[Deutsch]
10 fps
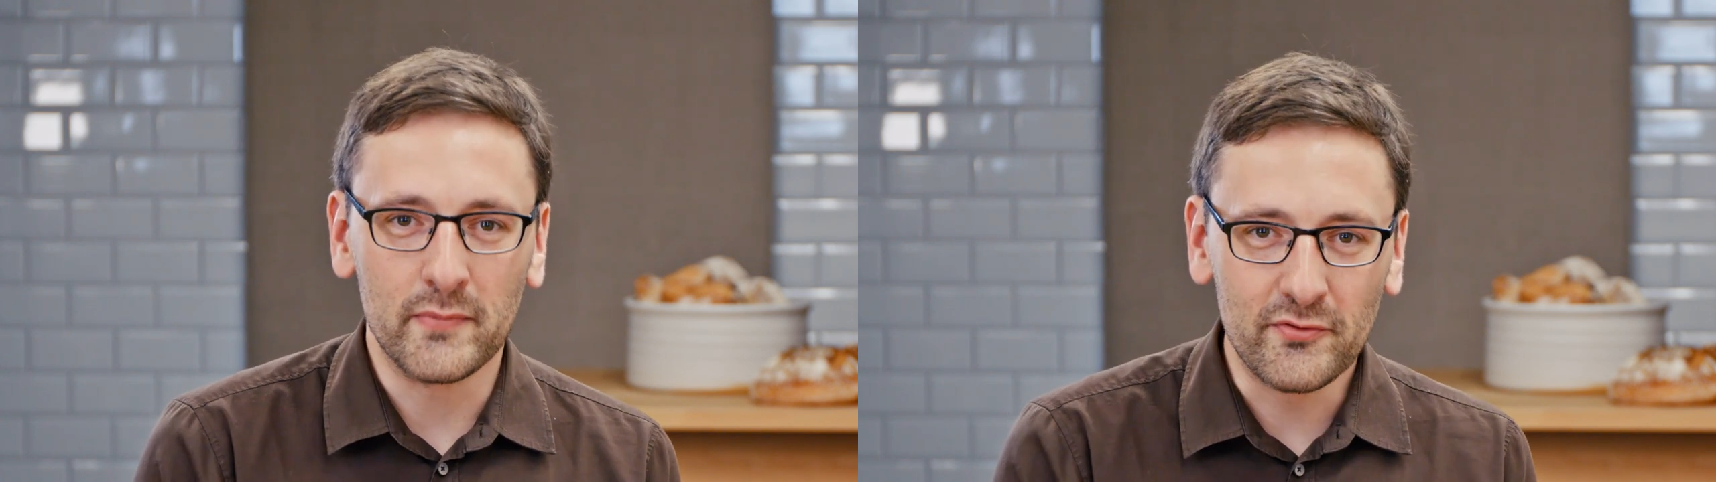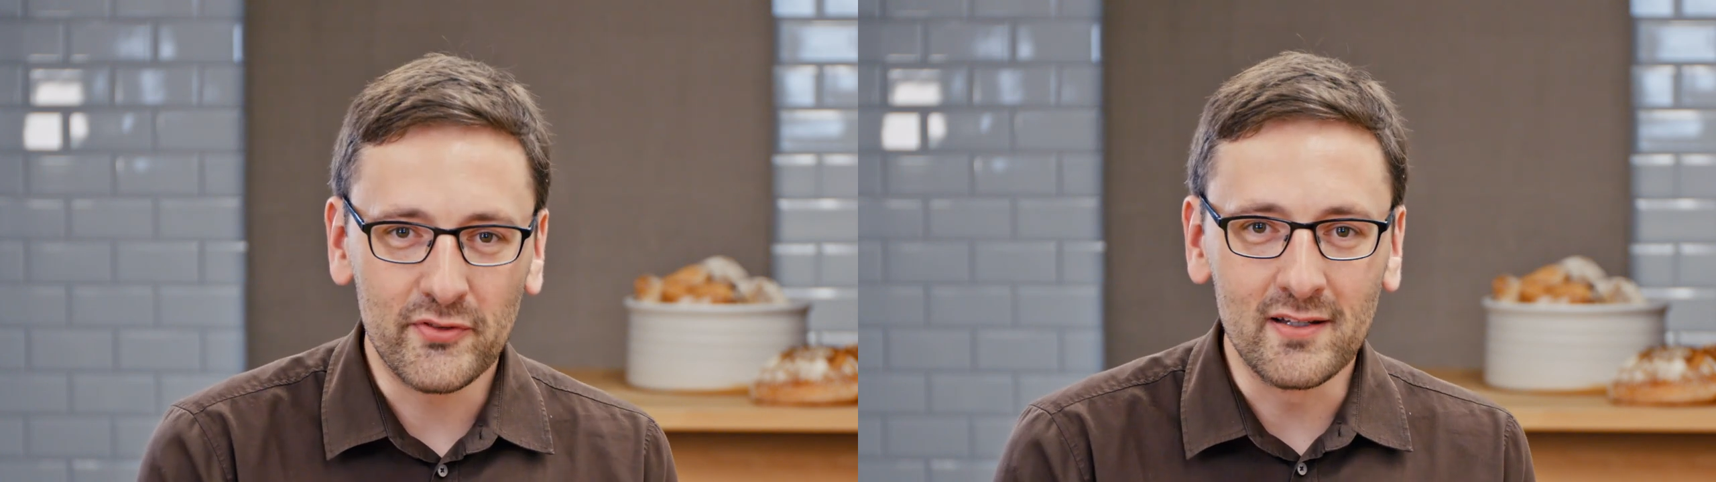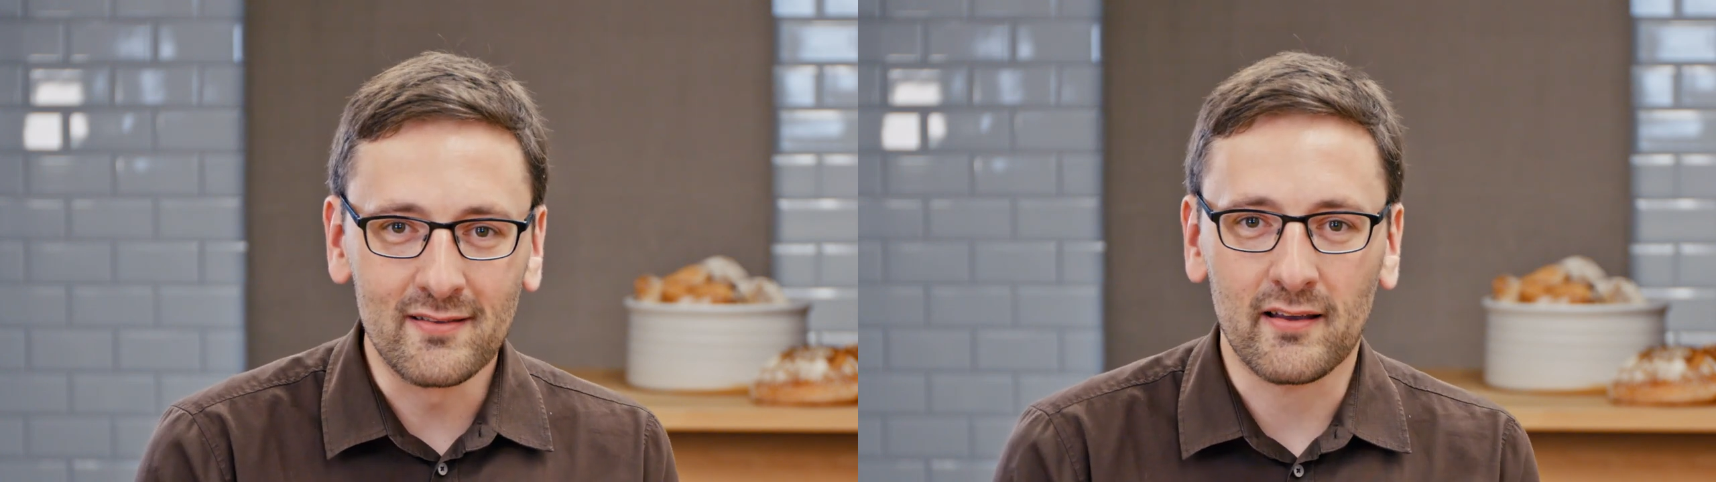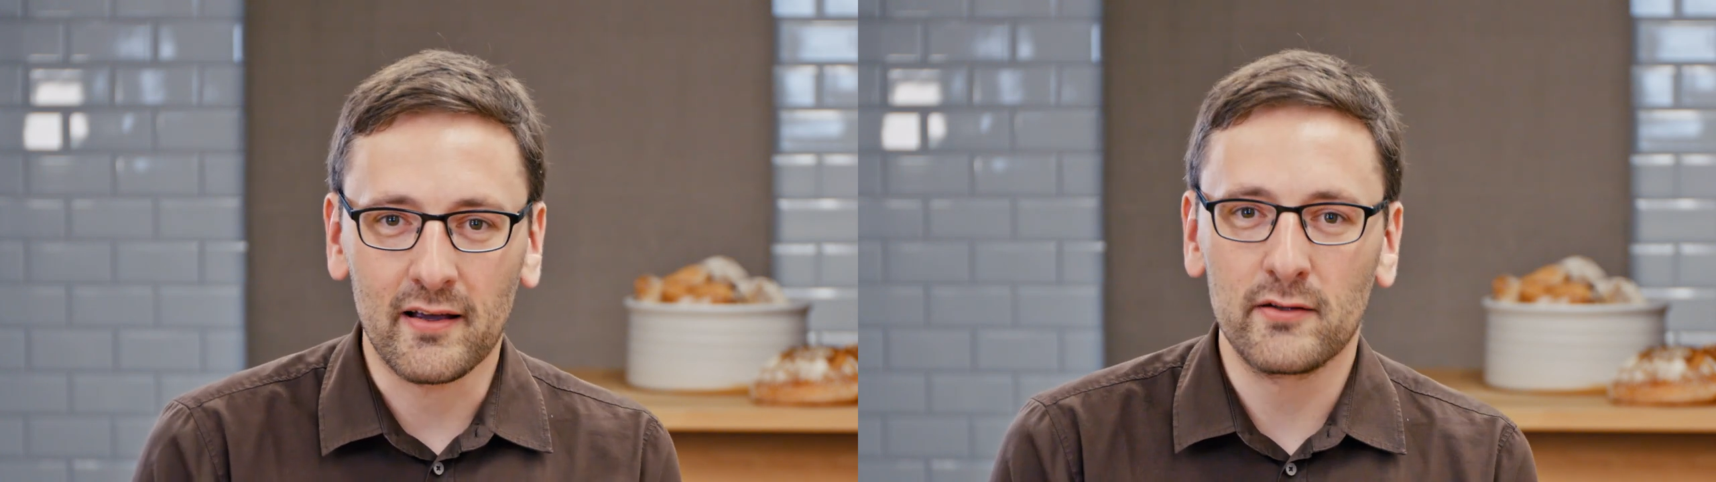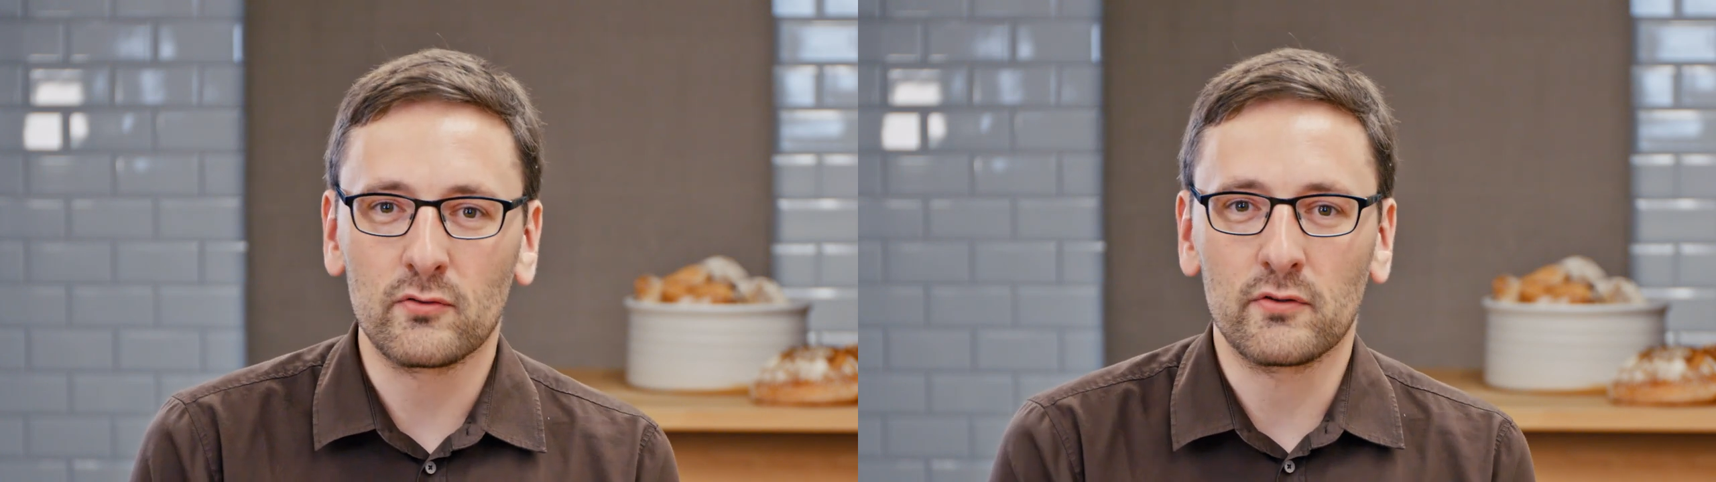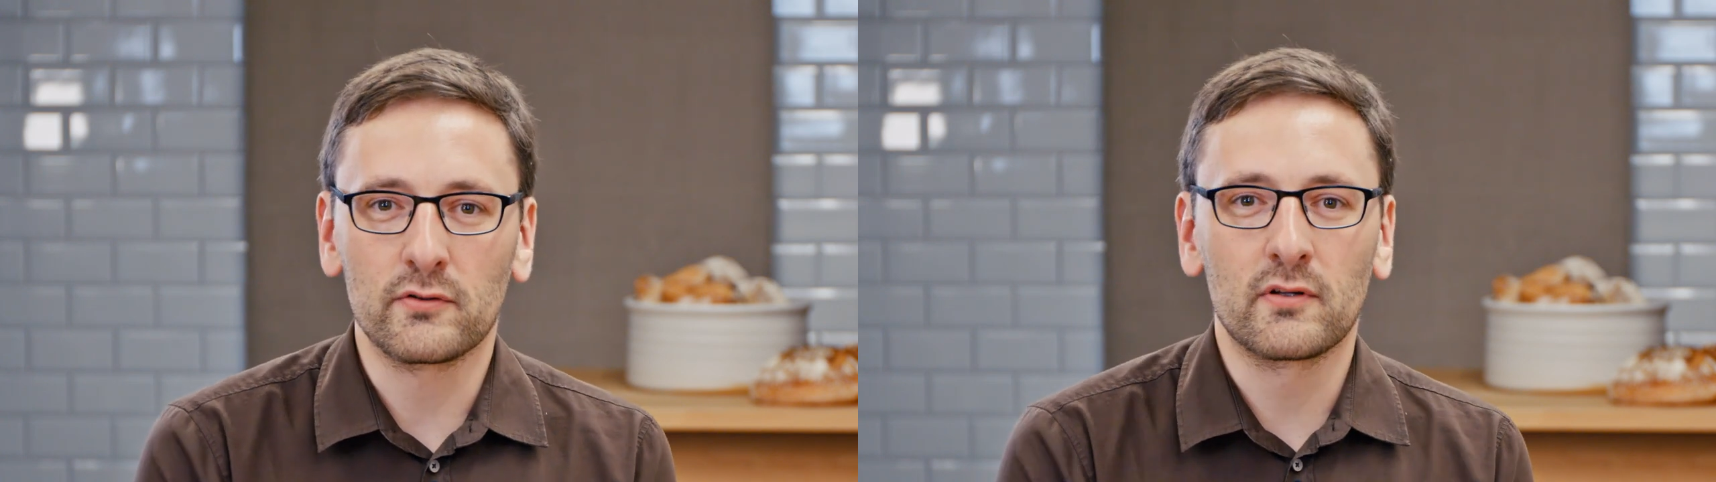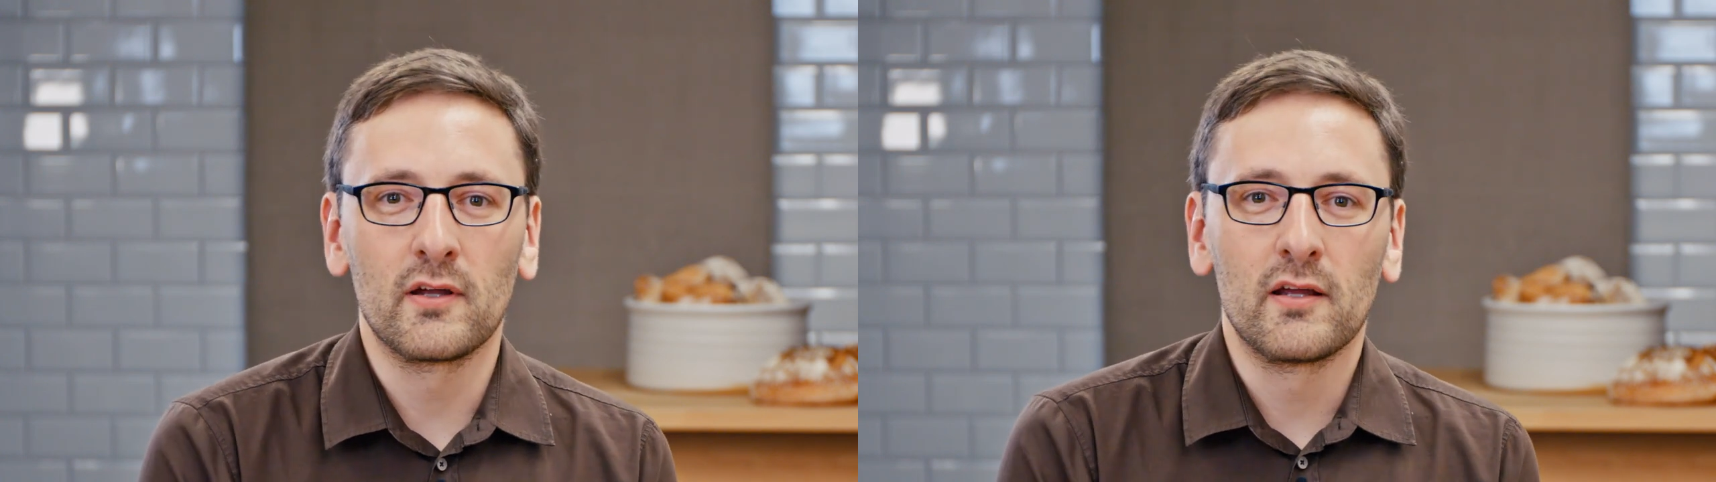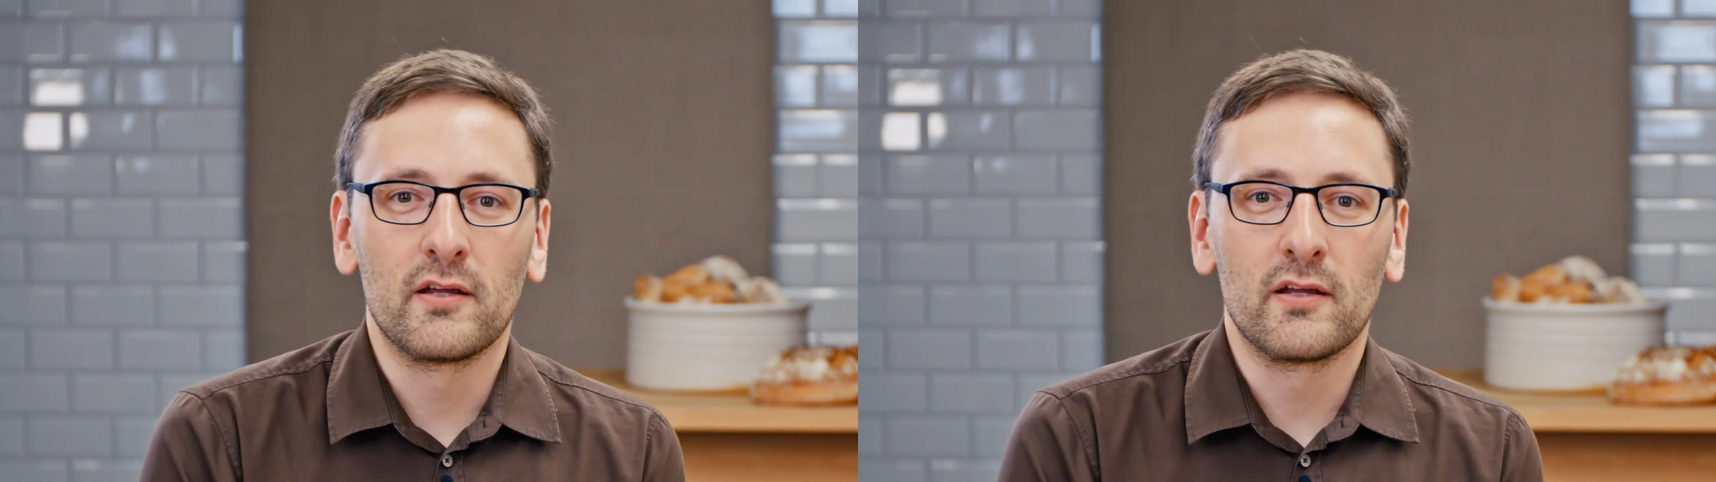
mit viel Zeit und